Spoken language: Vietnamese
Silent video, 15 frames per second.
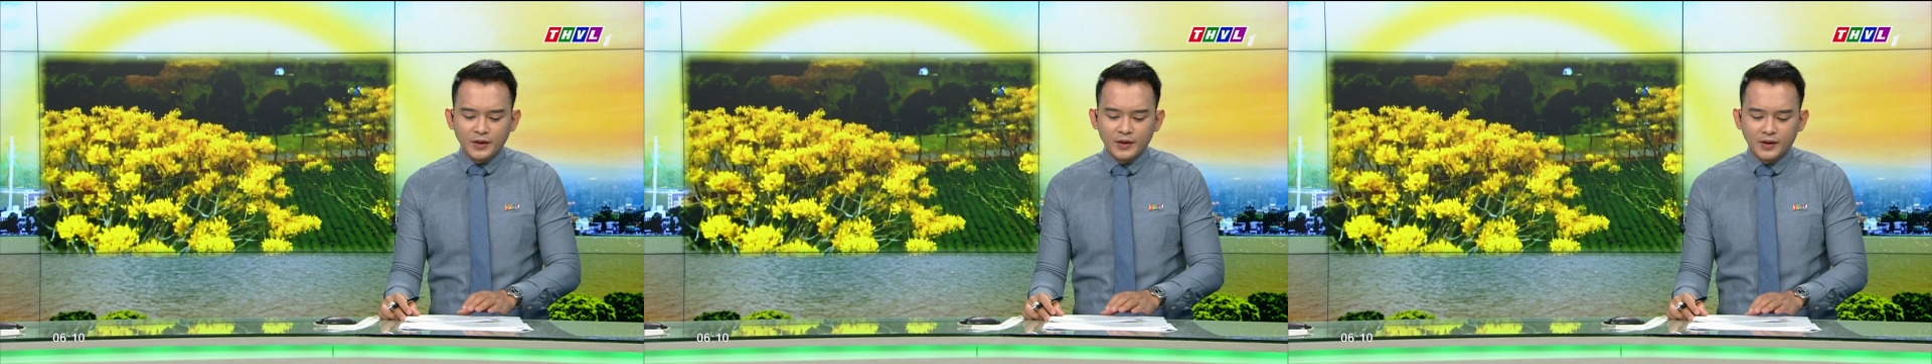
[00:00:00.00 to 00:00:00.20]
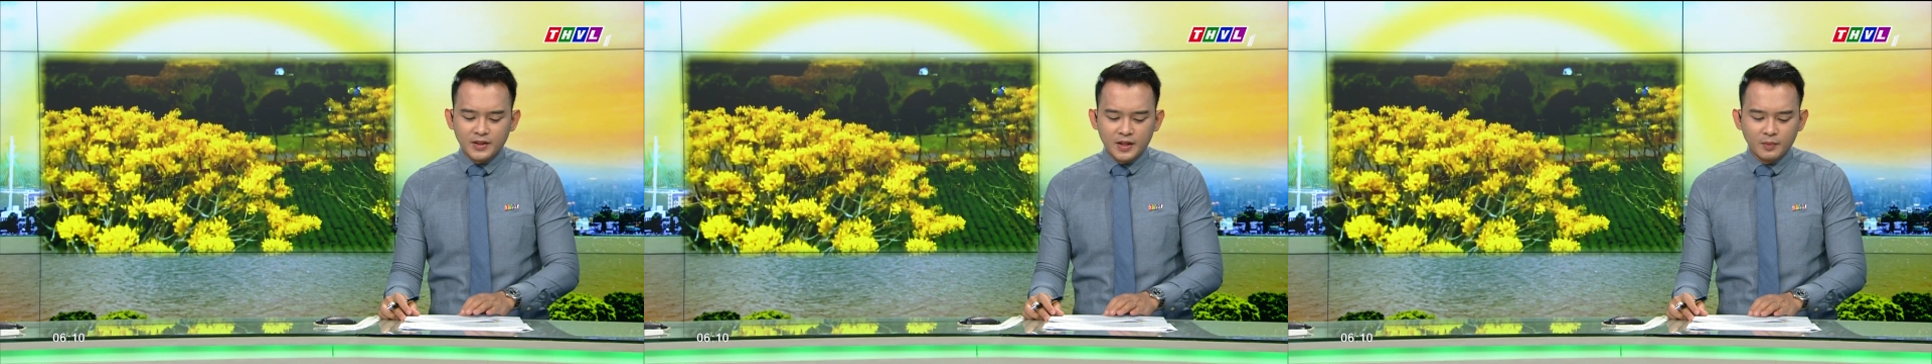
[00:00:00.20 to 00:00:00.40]

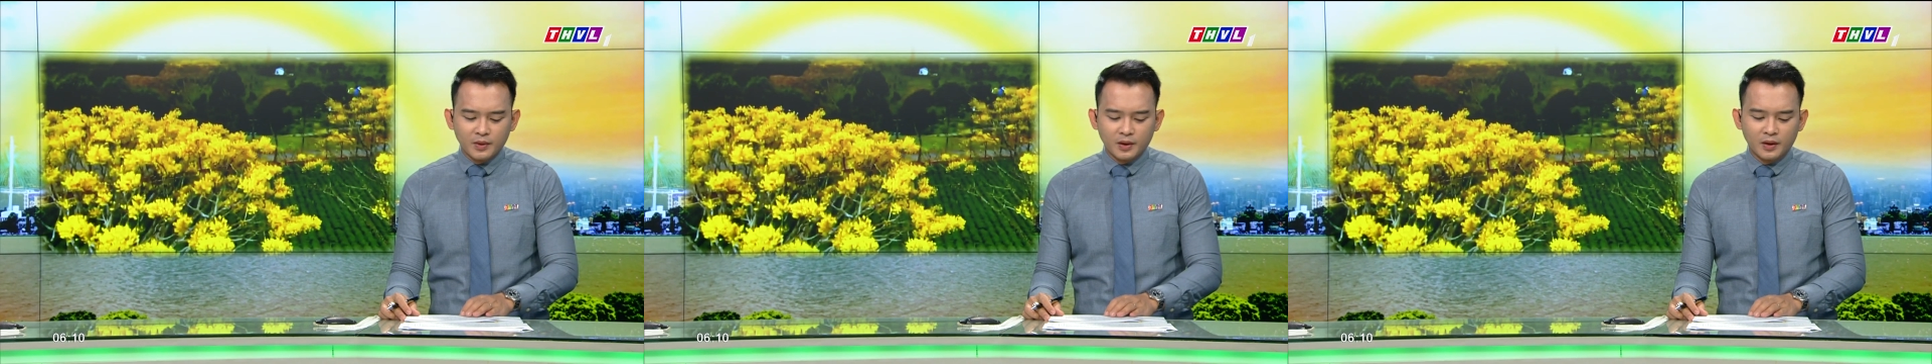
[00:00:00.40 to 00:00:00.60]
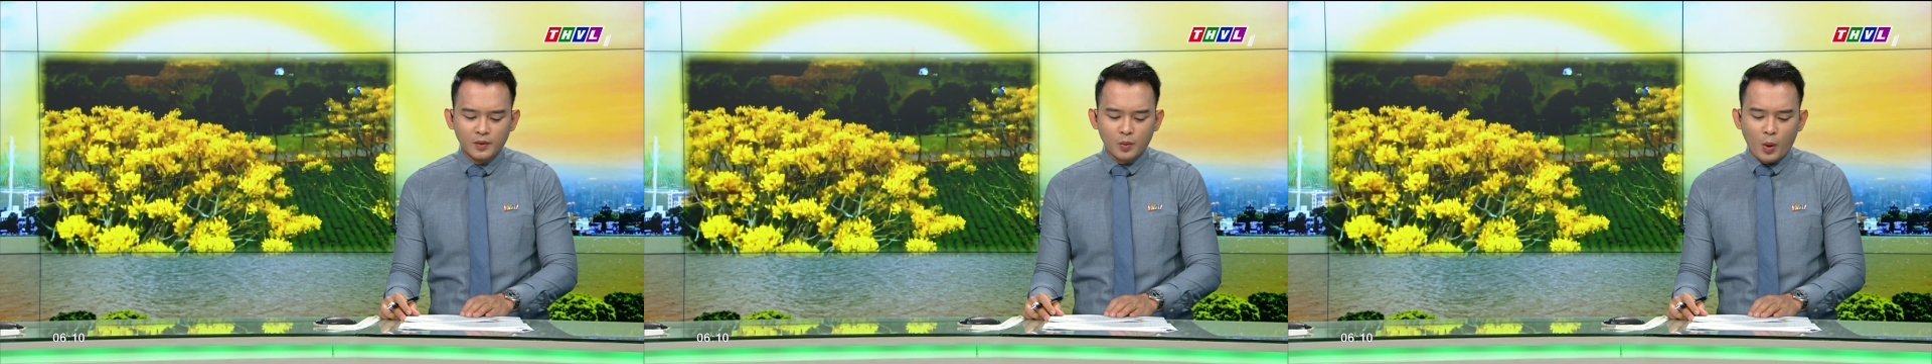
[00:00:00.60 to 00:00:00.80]
được chiêm
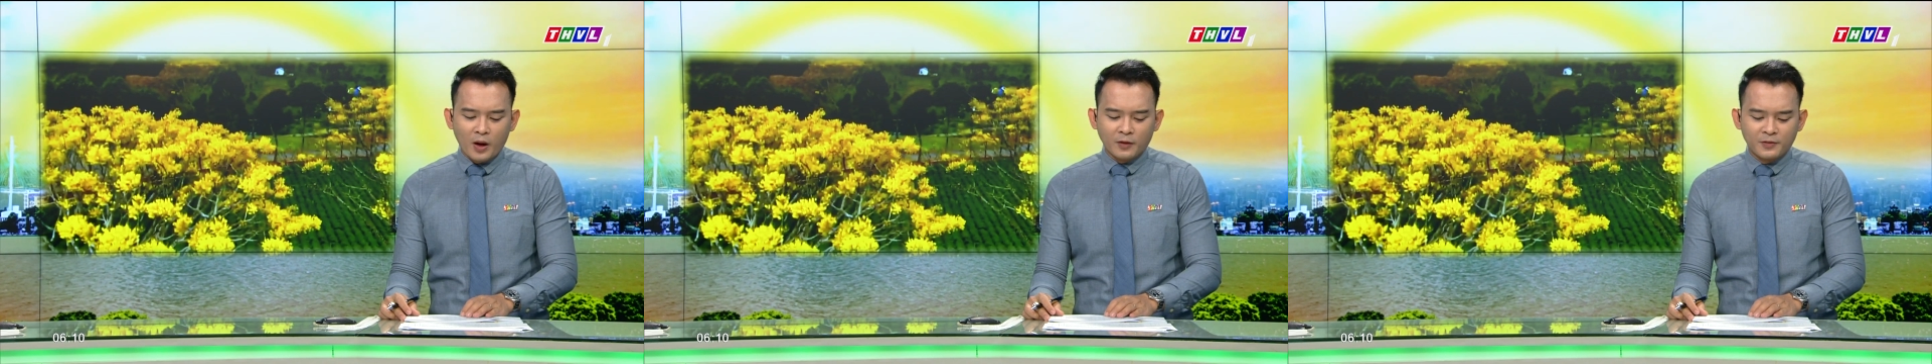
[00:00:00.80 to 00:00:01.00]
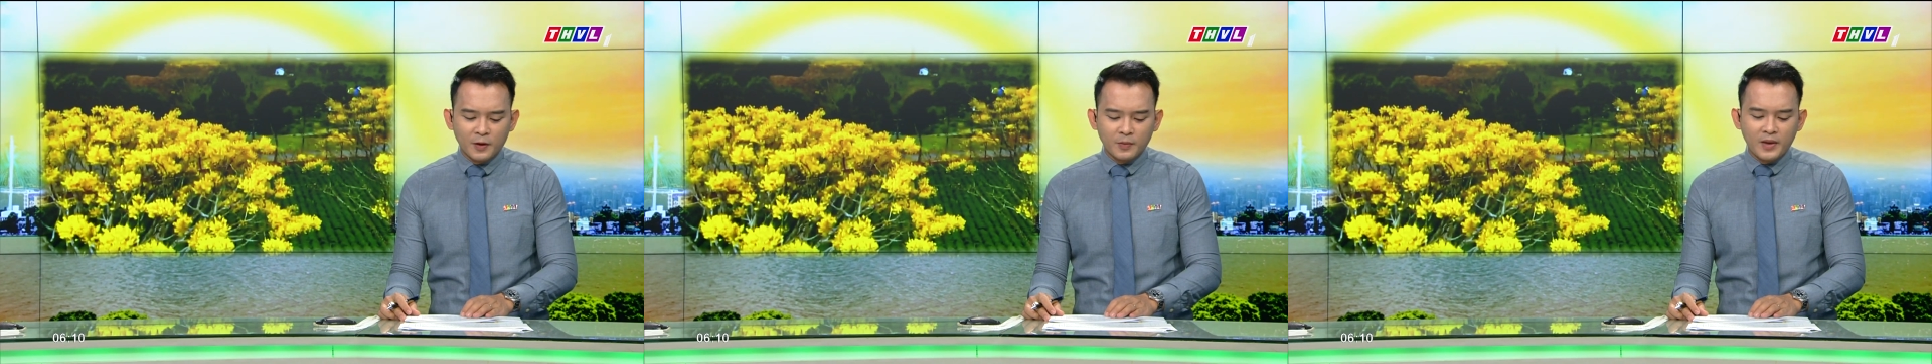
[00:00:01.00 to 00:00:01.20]
ngưỡng
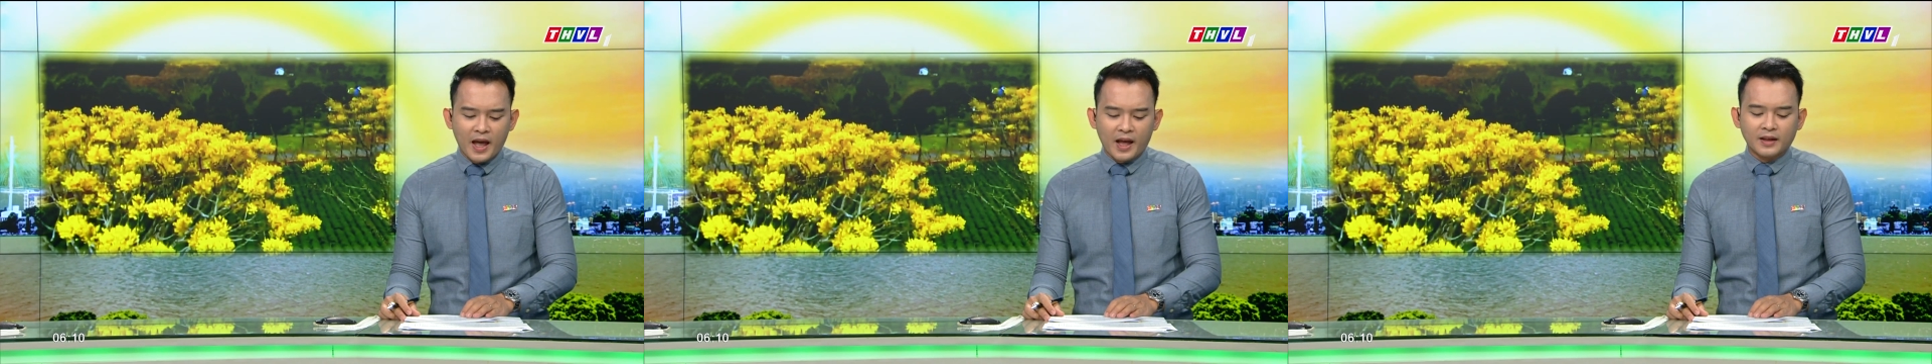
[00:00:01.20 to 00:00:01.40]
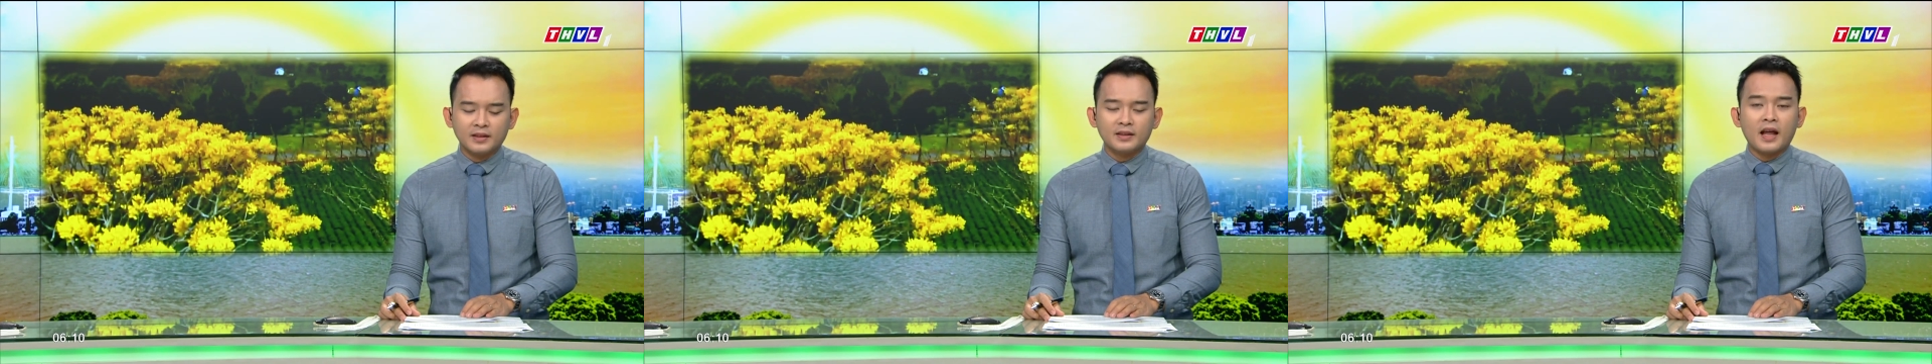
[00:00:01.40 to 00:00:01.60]
qua phượng
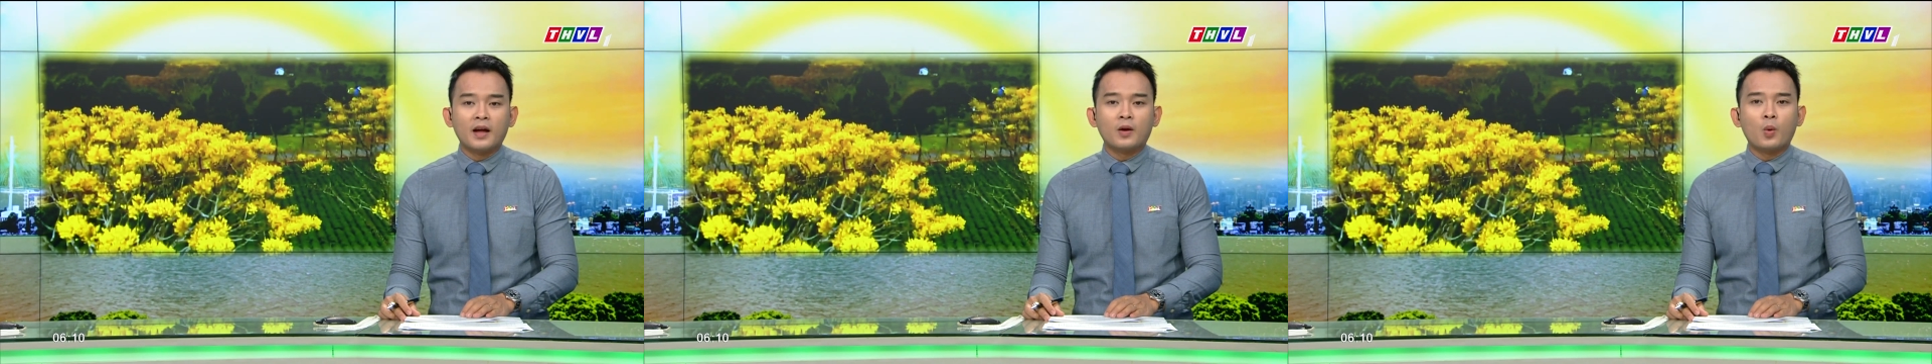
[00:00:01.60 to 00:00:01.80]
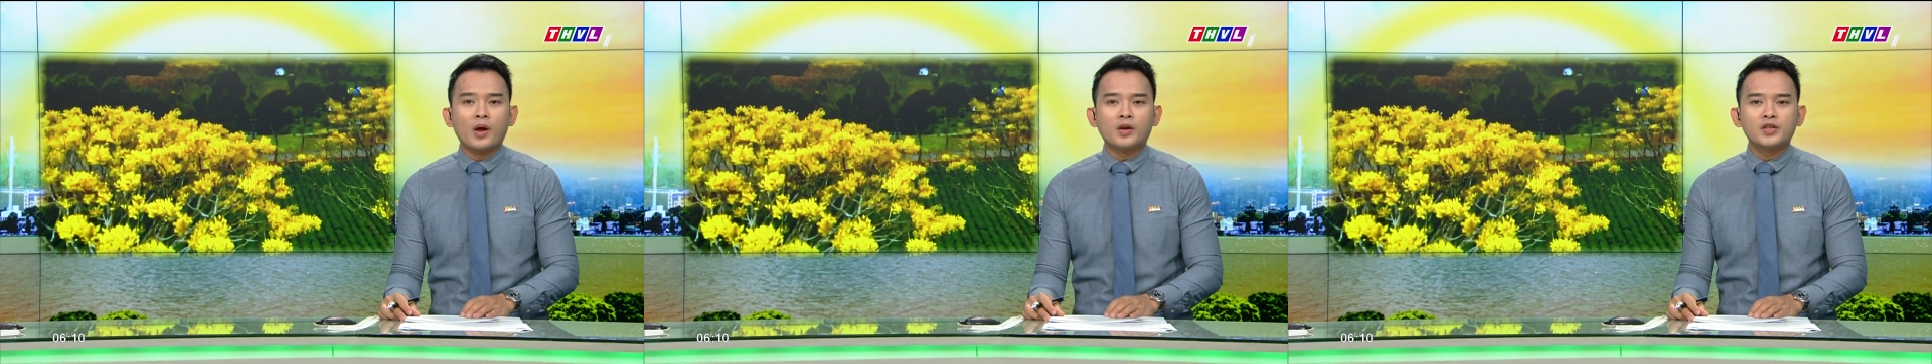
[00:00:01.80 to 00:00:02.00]
vàng
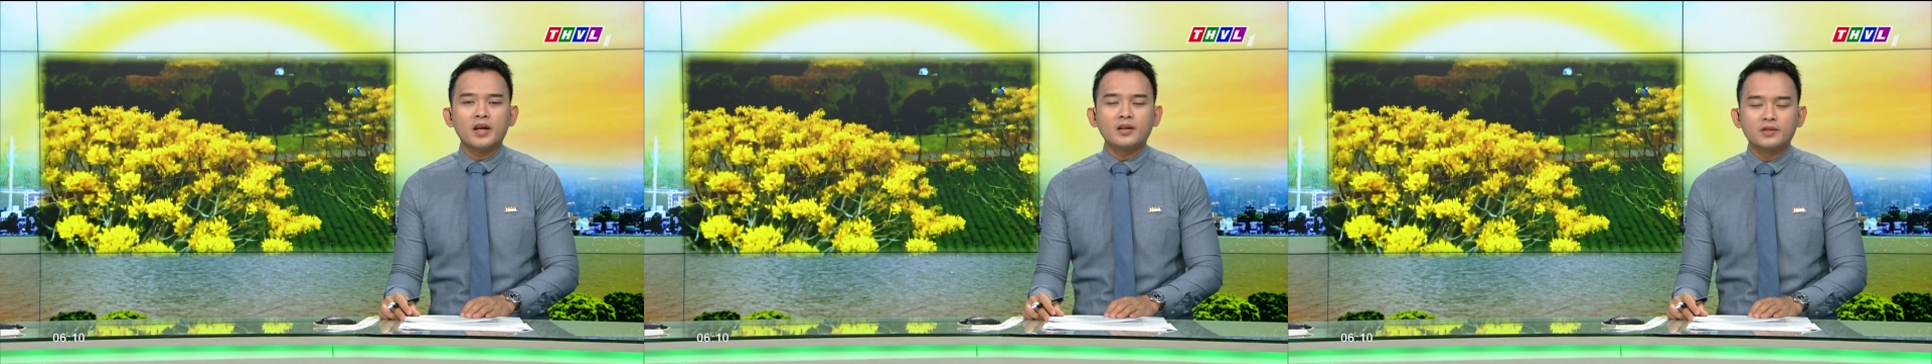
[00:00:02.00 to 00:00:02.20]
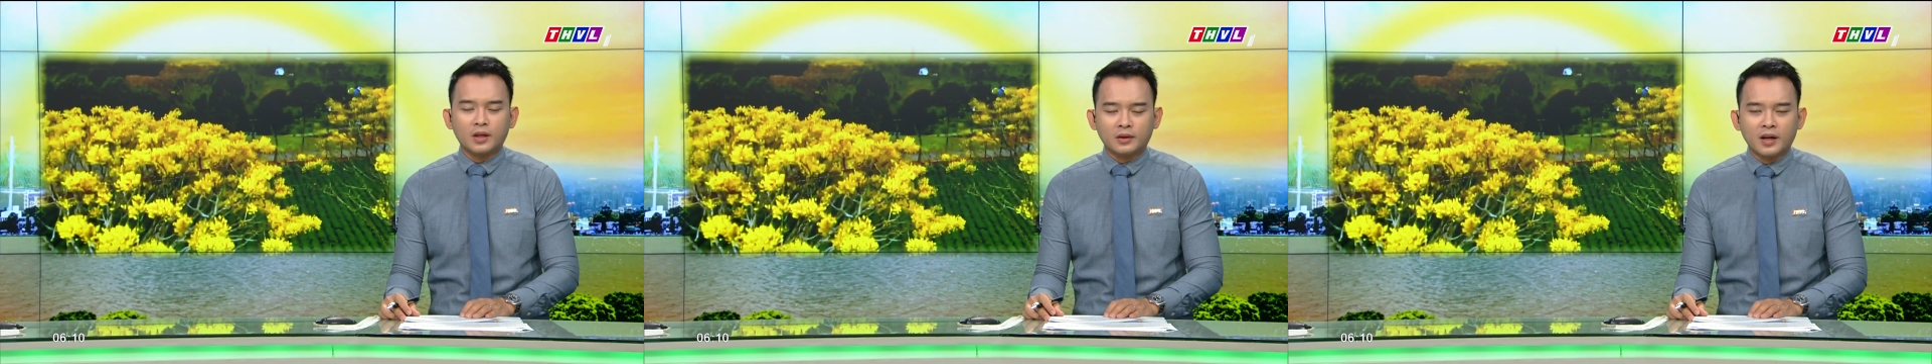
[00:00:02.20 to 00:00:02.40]
đang khoe
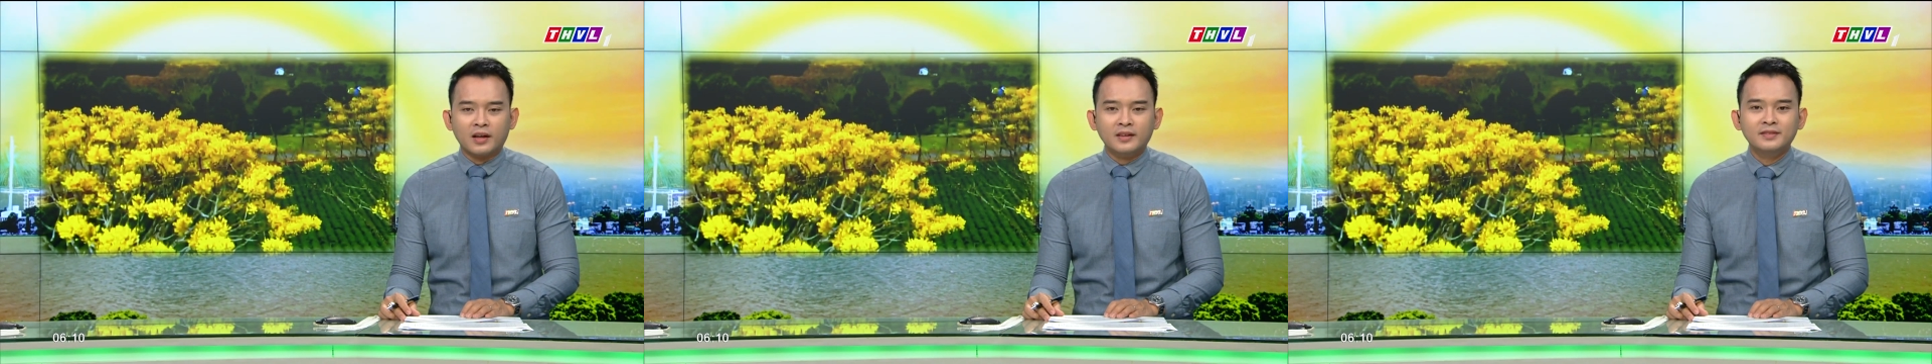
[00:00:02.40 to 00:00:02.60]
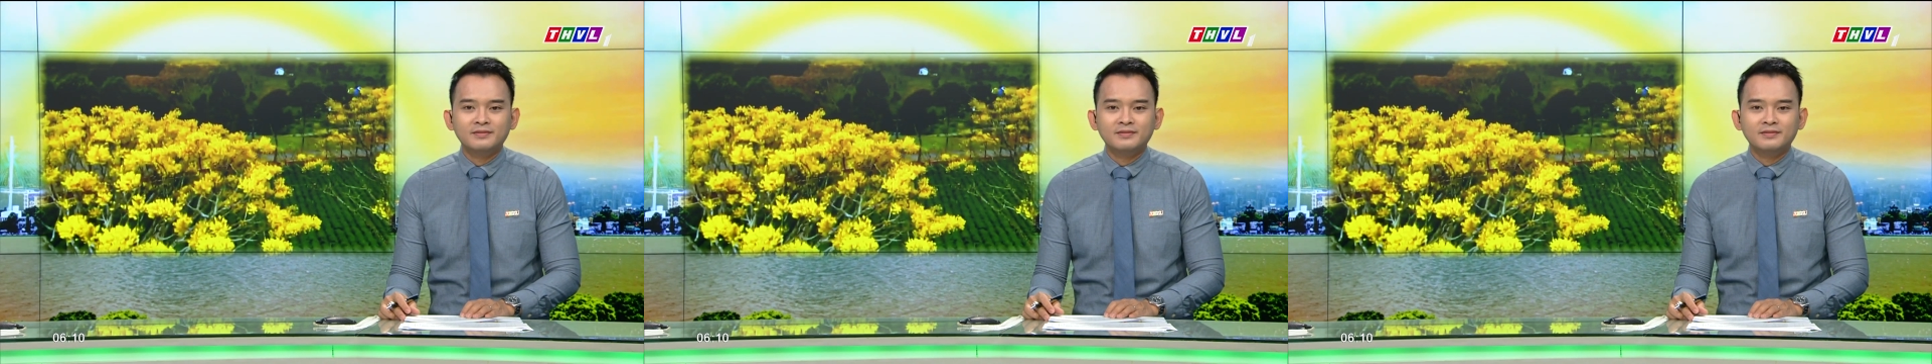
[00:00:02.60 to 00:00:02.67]
sắc rực rỡ.